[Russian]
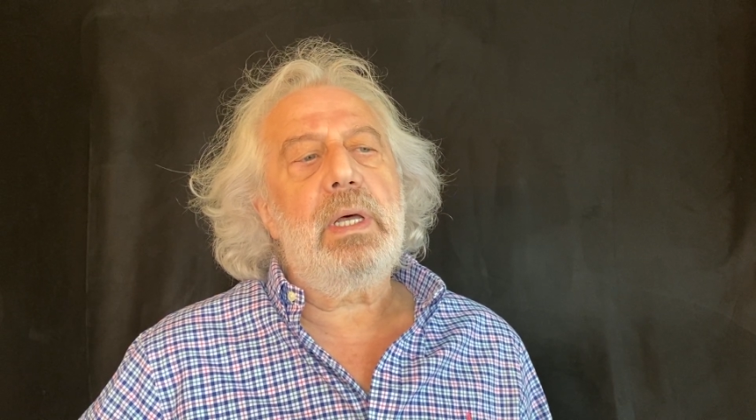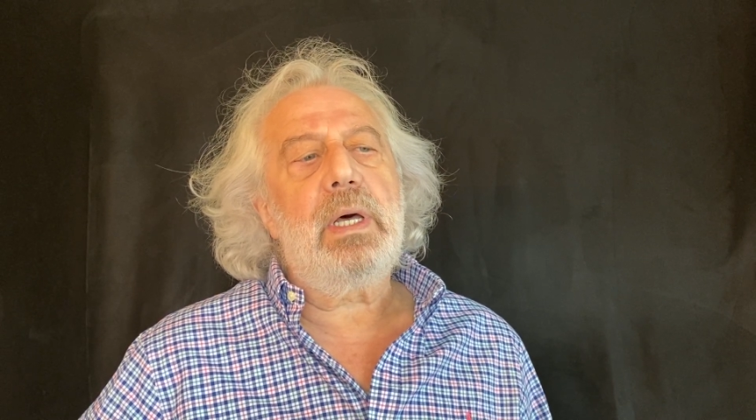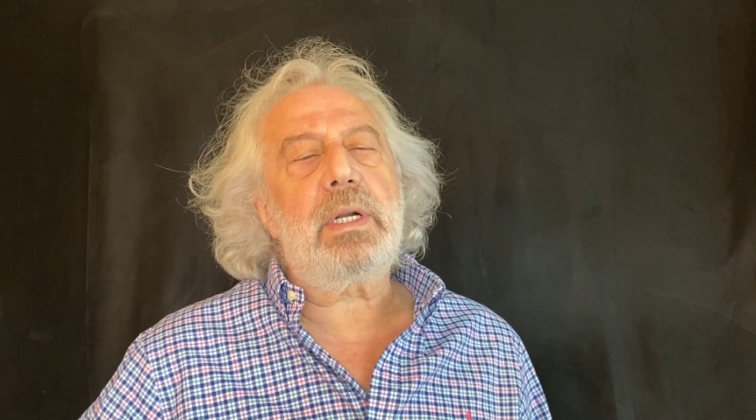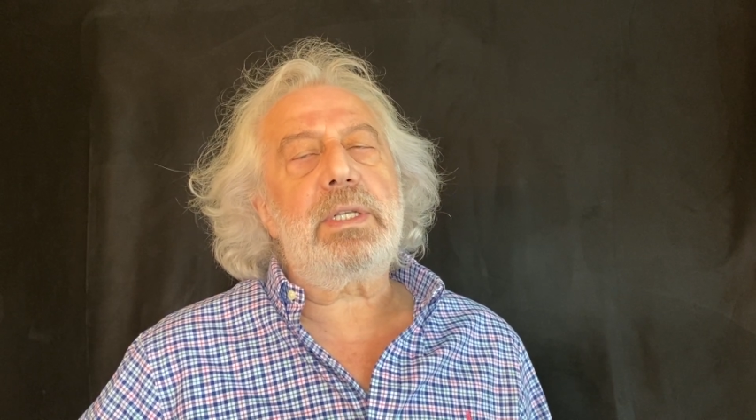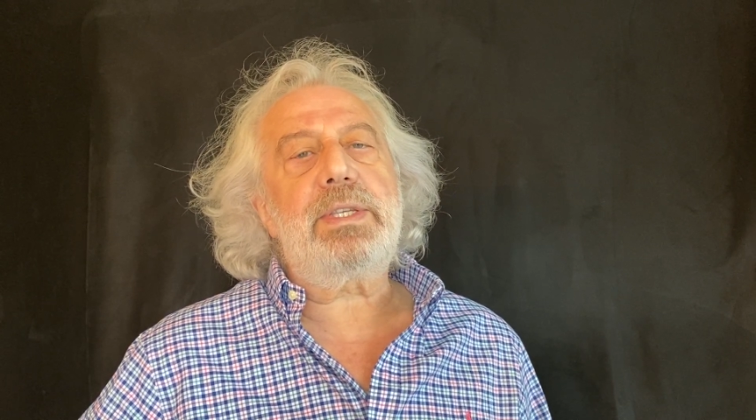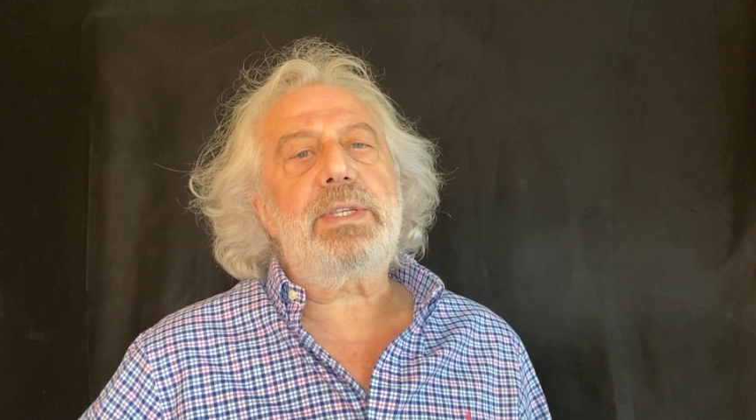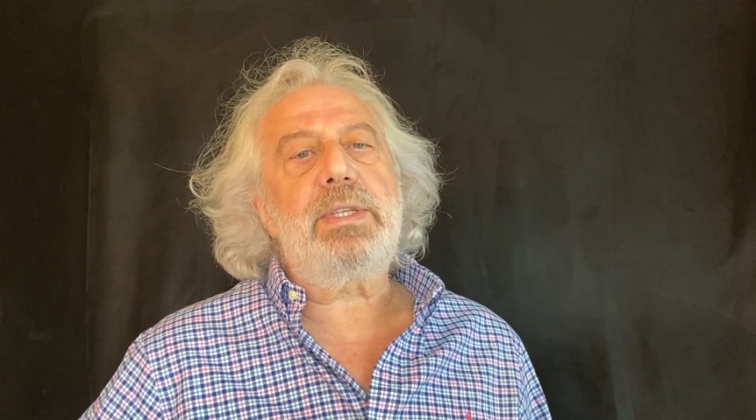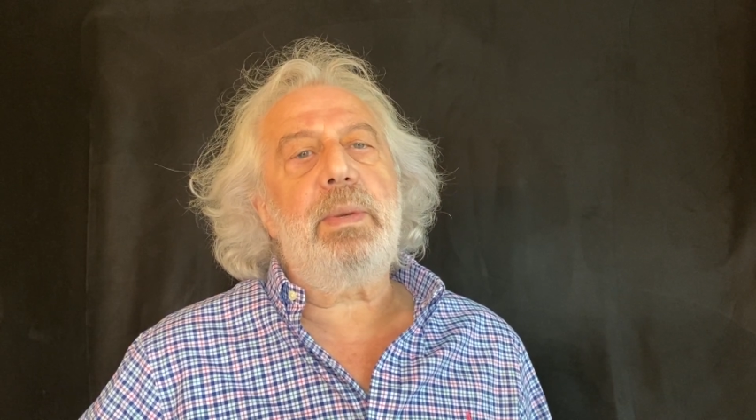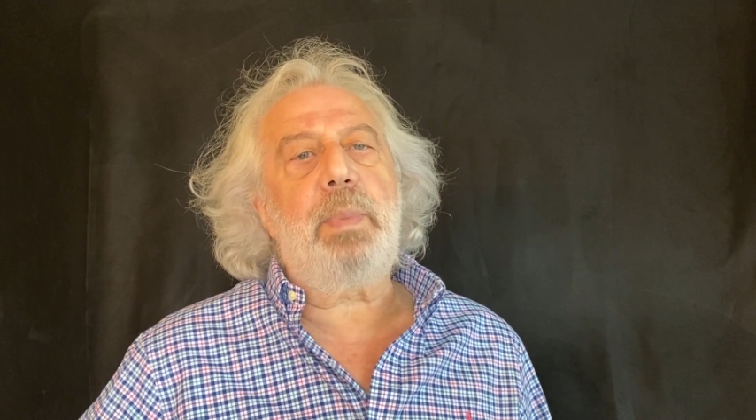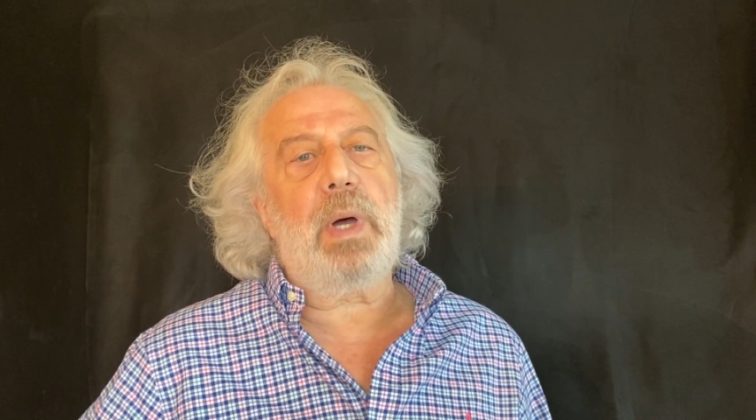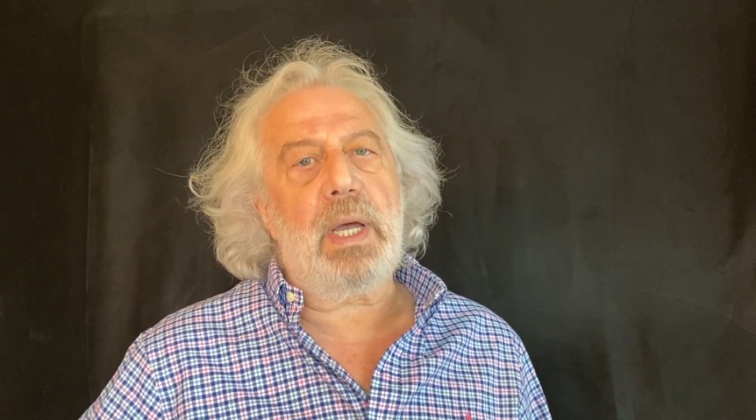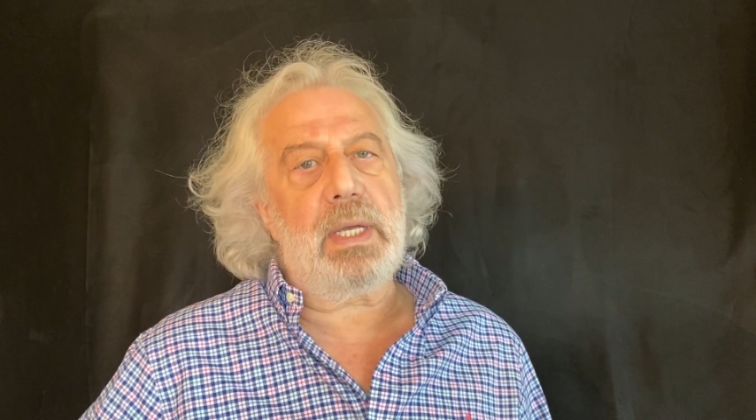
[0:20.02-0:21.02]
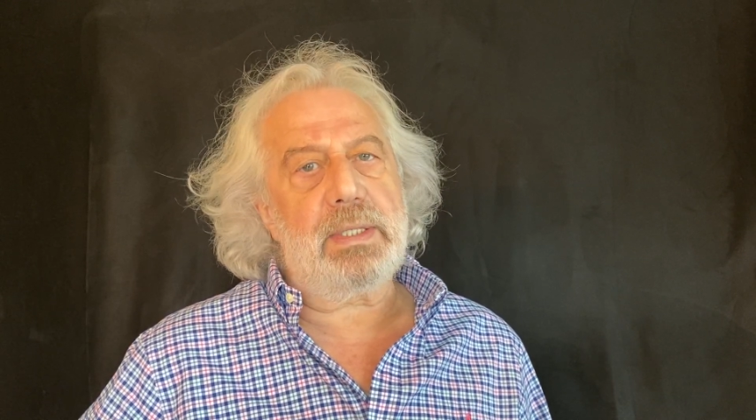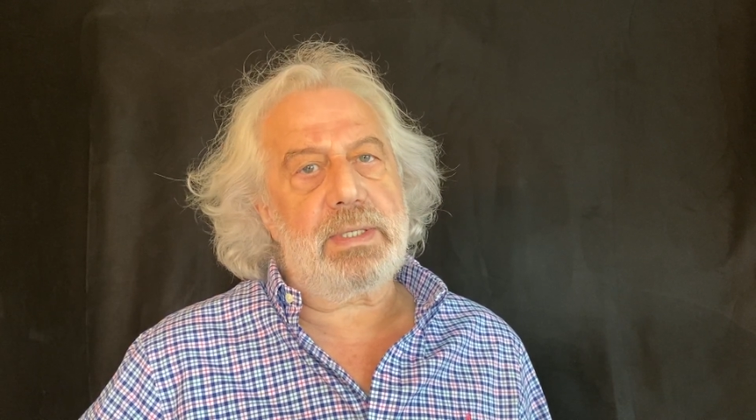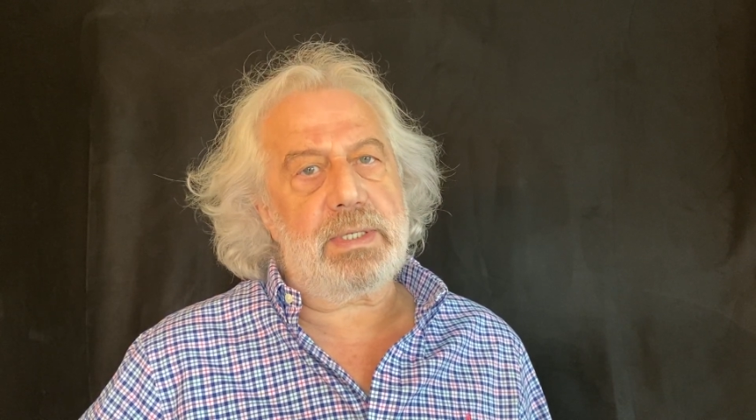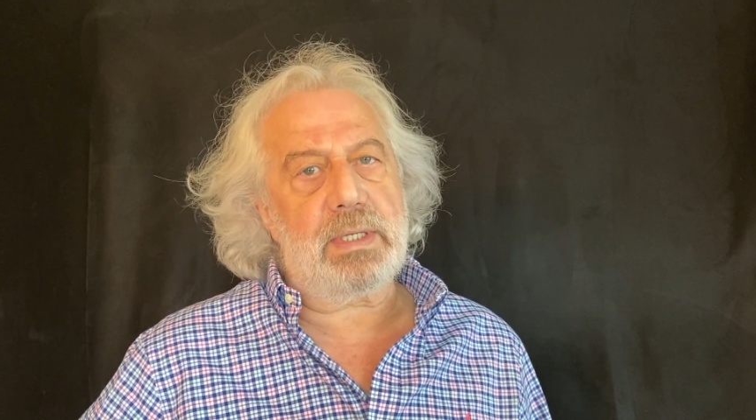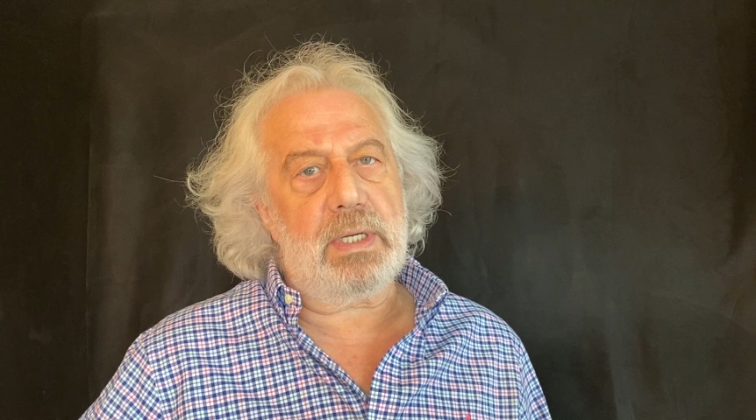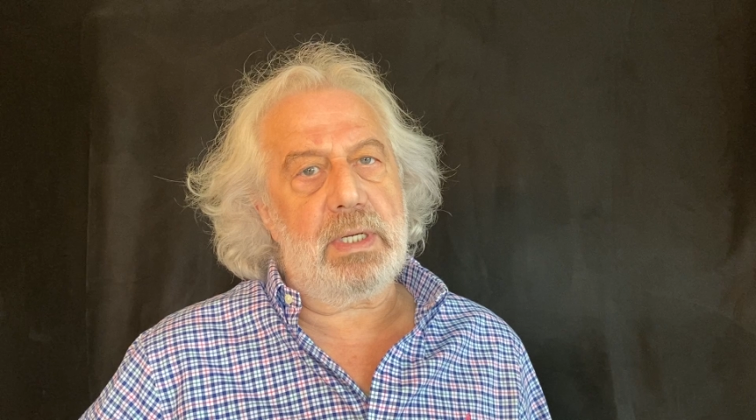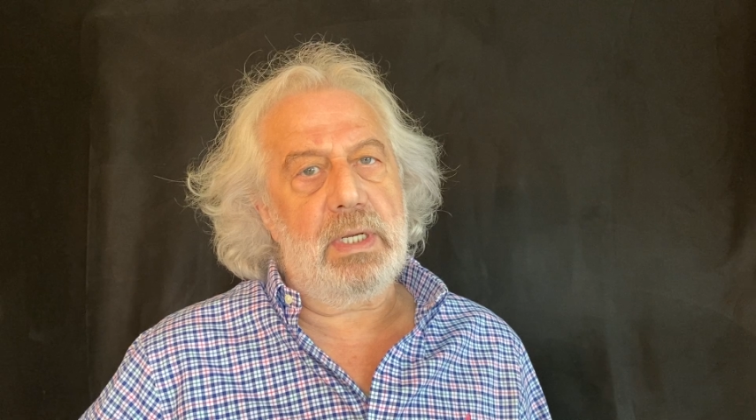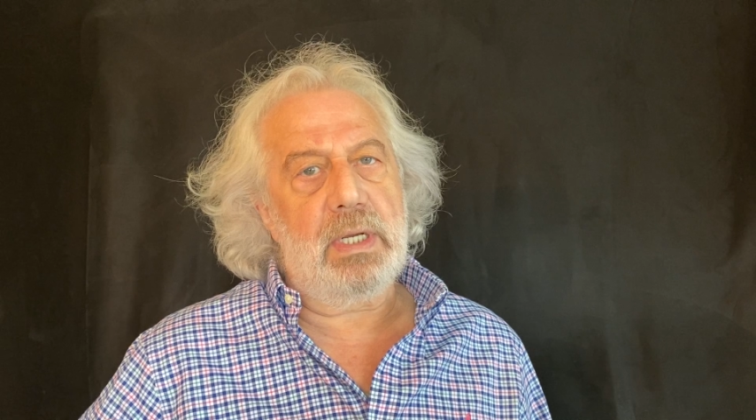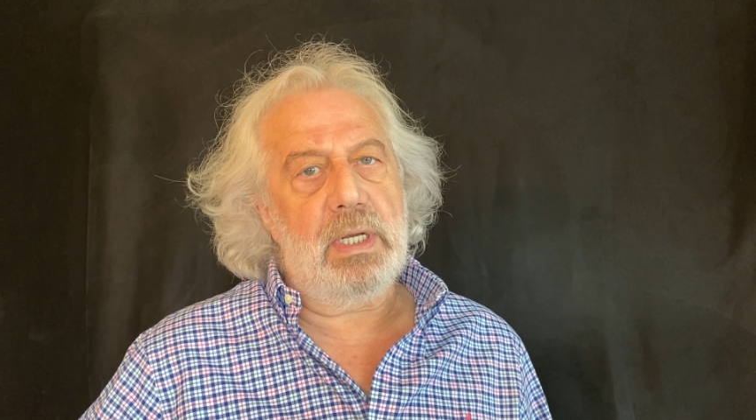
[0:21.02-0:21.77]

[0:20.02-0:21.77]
рассыпается